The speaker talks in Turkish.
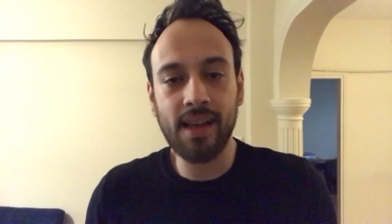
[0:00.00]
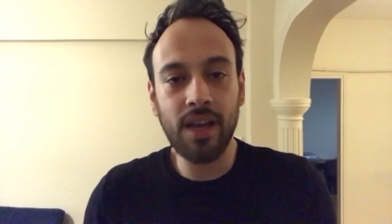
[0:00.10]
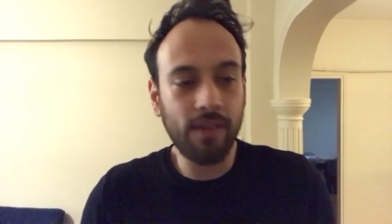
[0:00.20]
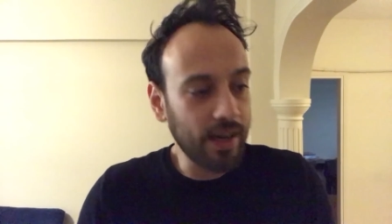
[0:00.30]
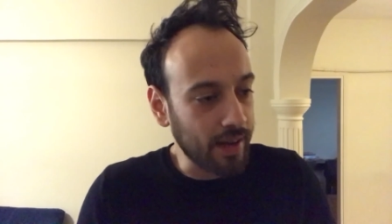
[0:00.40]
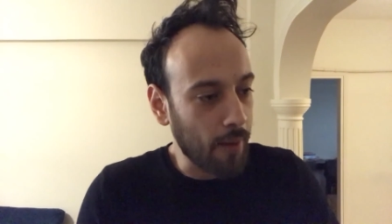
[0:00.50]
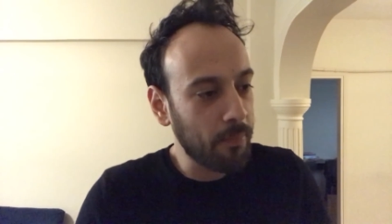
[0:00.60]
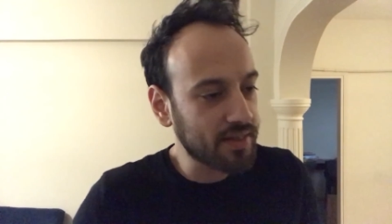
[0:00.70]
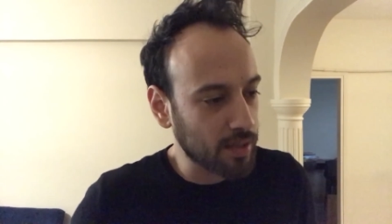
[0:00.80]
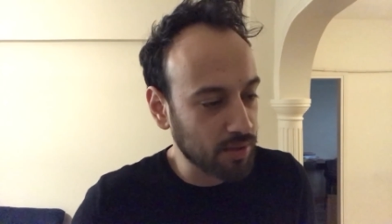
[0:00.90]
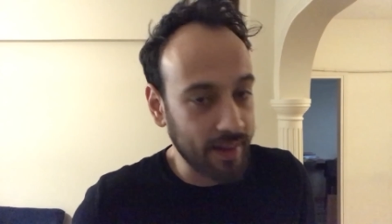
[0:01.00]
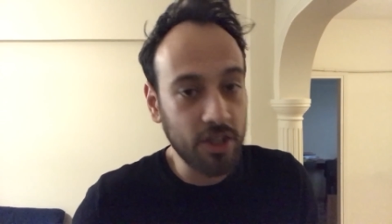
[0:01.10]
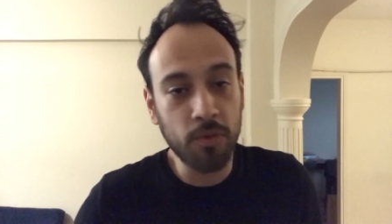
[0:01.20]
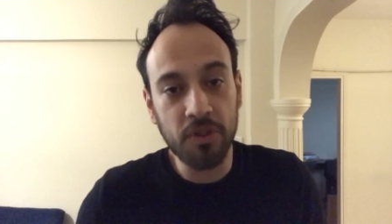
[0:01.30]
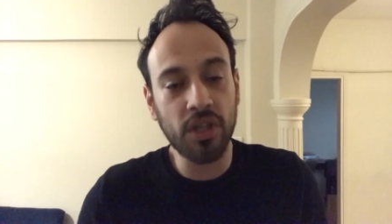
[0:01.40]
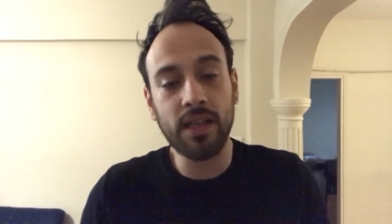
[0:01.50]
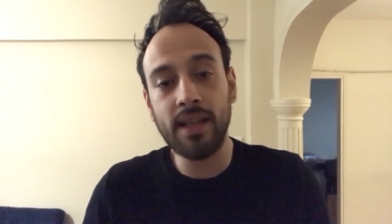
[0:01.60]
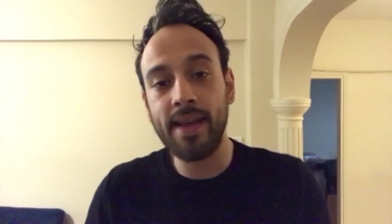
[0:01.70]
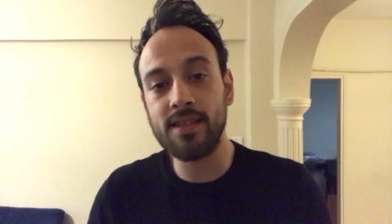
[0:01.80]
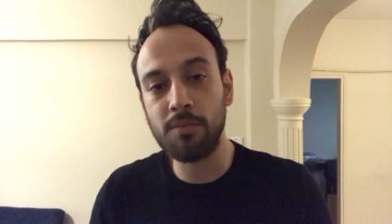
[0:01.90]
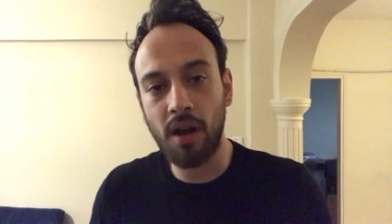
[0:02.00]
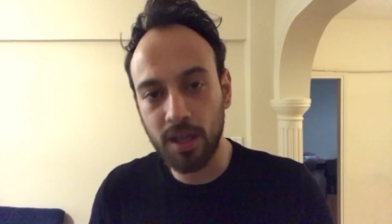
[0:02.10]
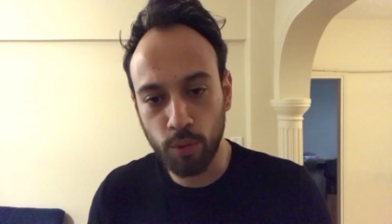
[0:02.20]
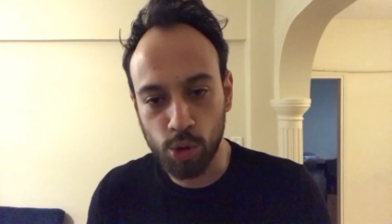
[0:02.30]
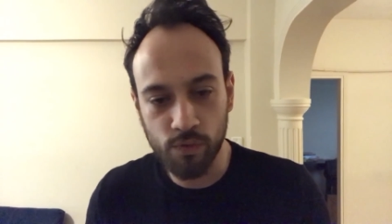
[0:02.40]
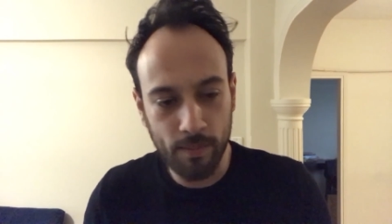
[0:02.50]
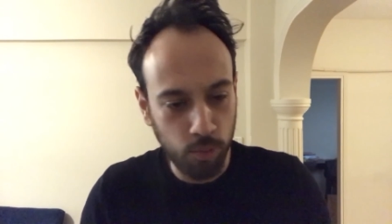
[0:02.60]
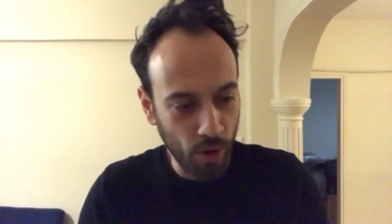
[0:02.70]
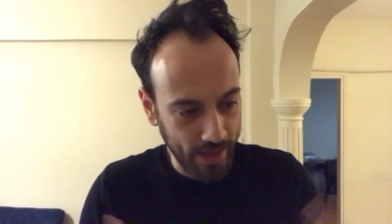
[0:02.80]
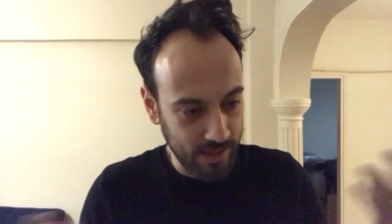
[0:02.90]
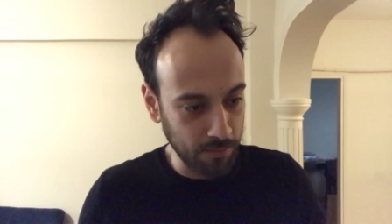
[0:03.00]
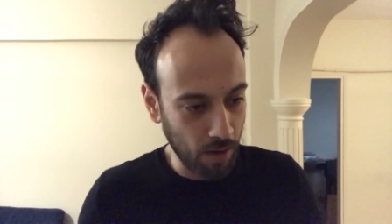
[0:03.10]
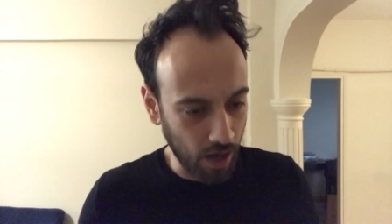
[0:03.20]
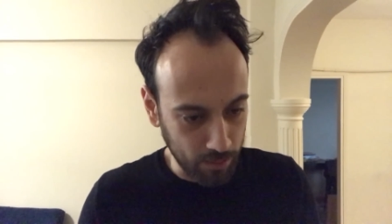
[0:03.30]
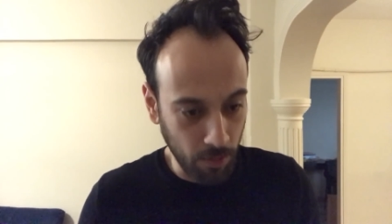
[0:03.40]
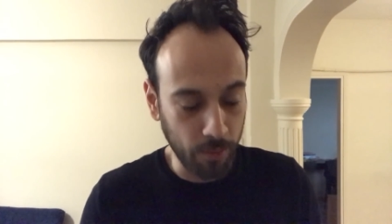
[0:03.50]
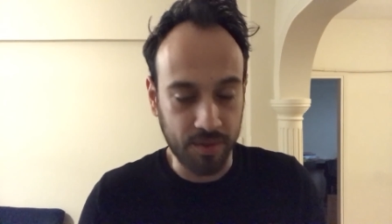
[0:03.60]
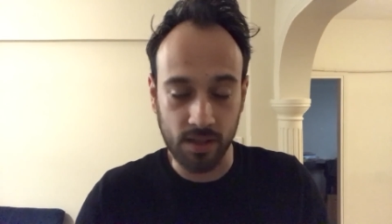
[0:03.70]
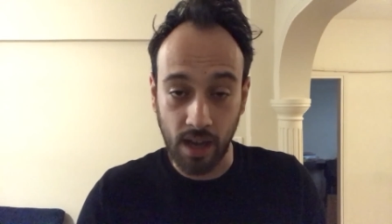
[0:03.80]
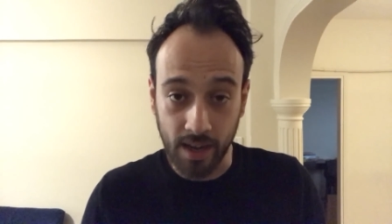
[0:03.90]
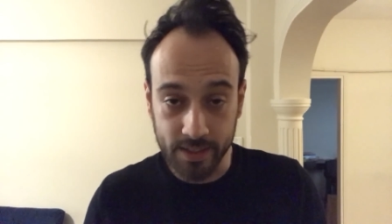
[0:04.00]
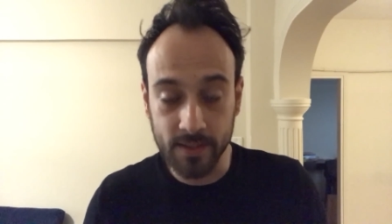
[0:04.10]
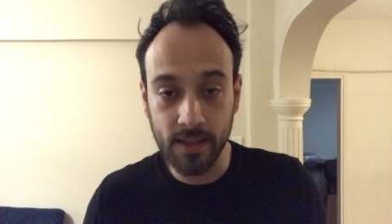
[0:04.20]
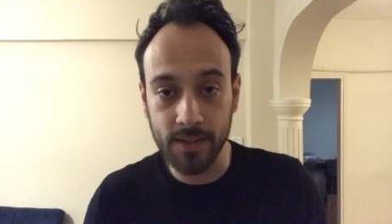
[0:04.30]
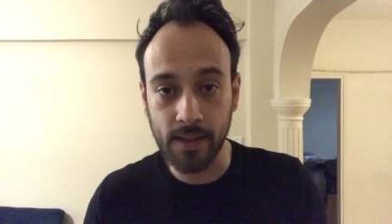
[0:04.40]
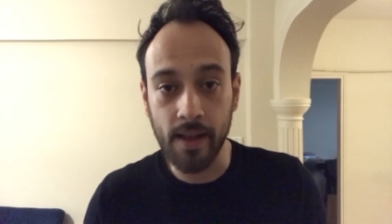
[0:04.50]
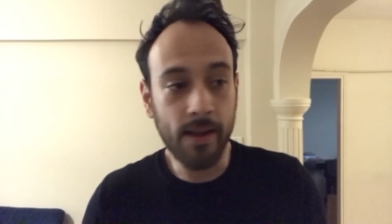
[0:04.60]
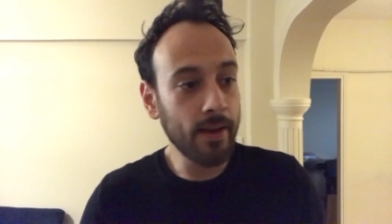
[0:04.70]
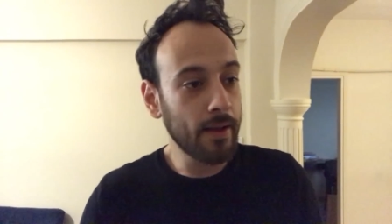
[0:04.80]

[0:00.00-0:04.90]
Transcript: dair veya ne yapmak istediğimize dair hiçbir şekilde eğitim almıyoruz ve bu eğitim almamamızın ardından da